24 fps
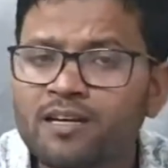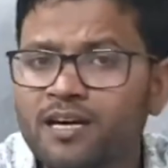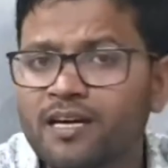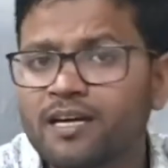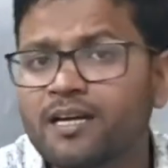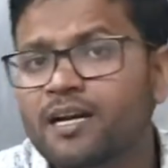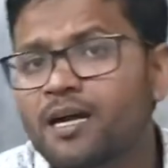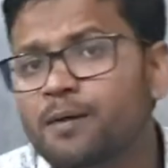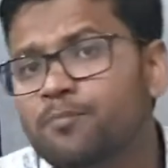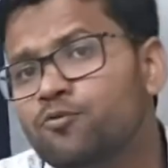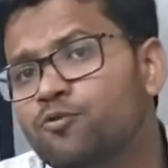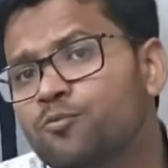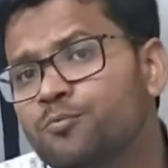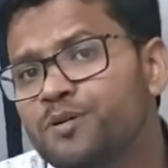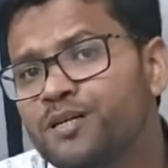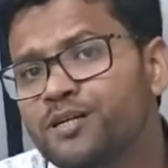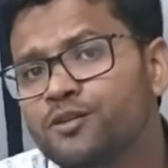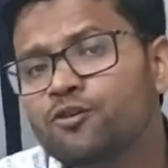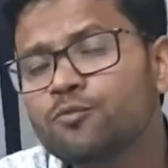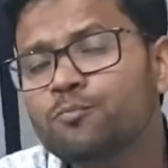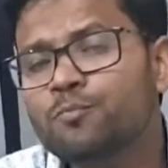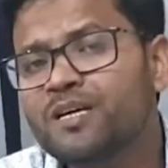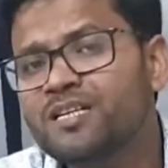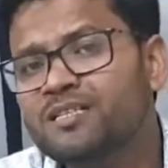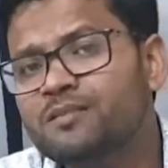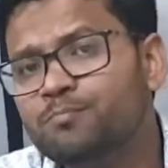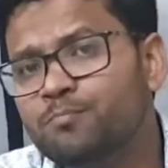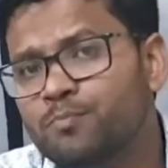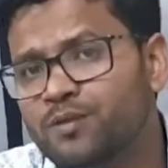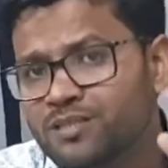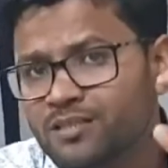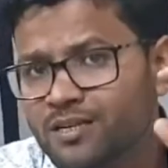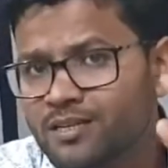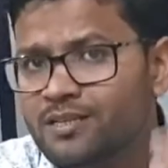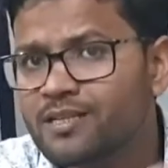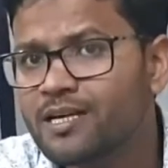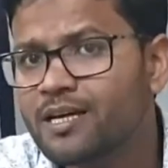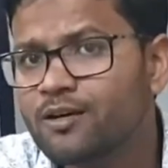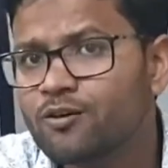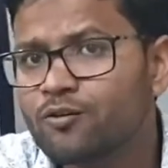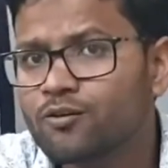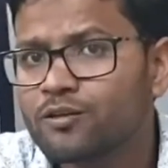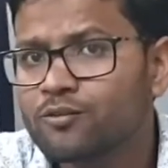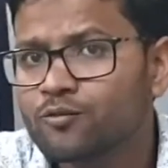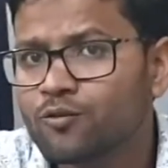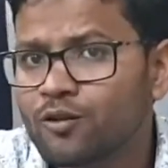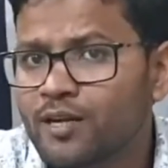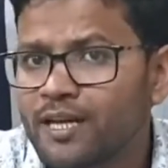अगर आपको वीडियो पसंद आया
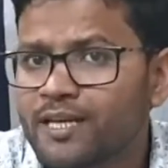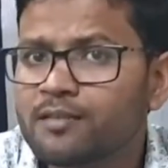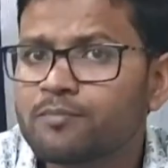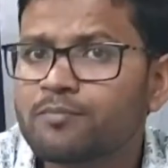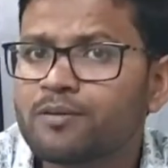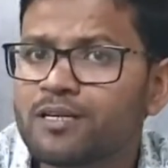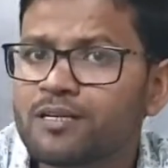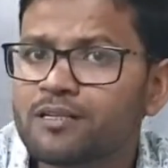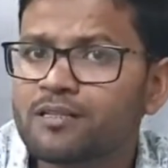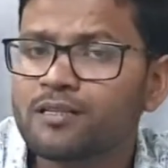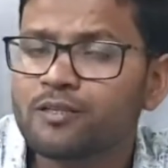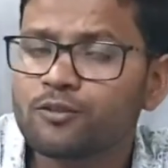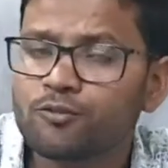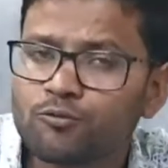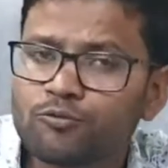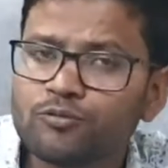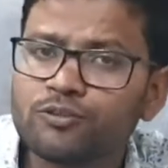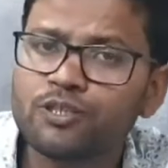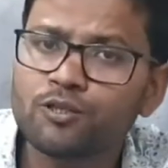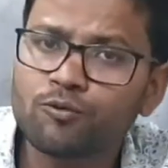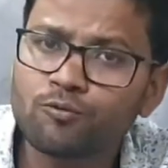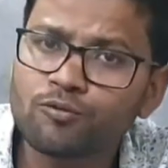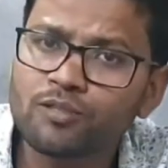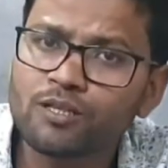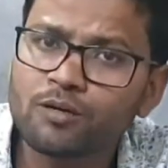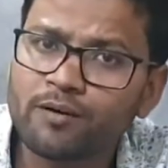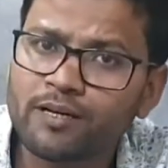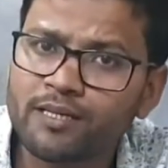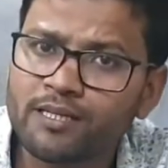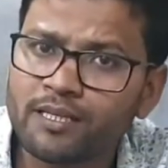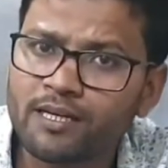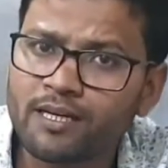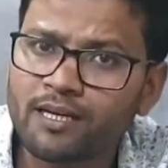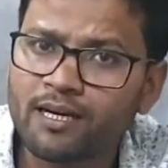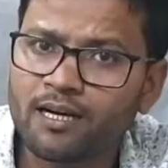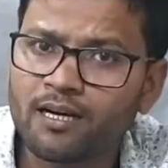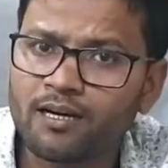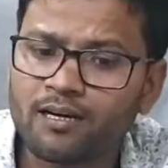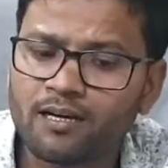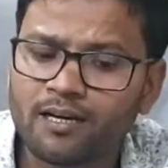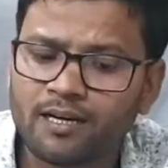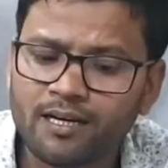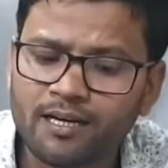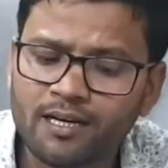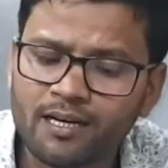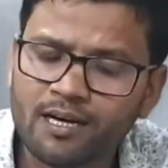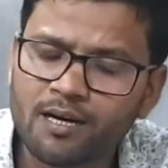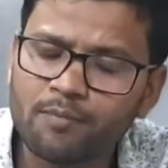होगा तो लाइक बटन जरूर दबाइएगा
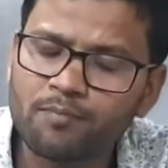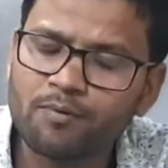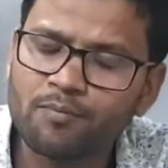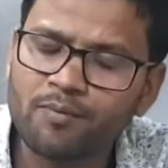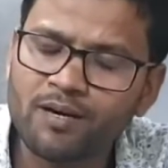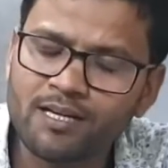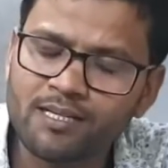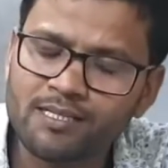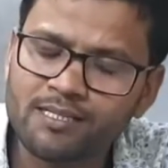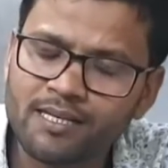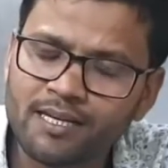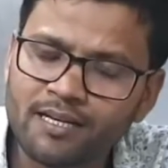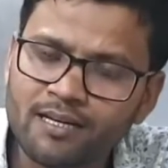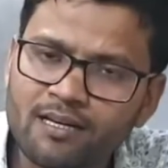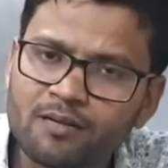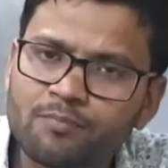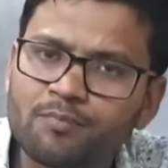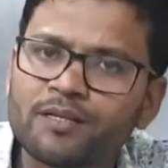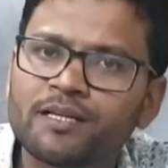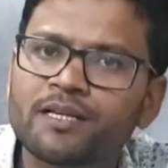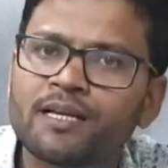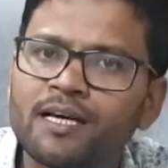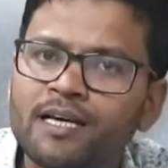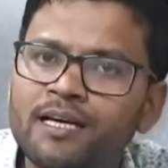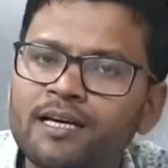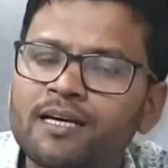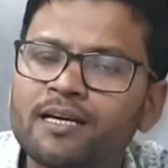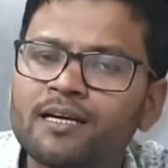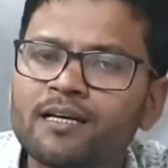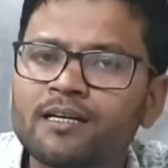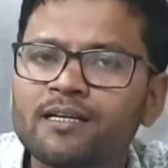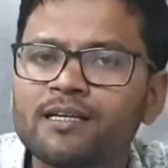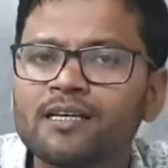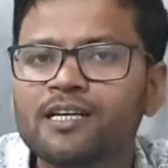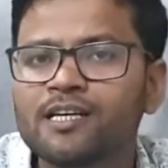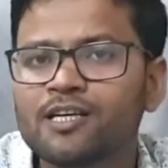अगर आप हमारे चैनल पर नए हैं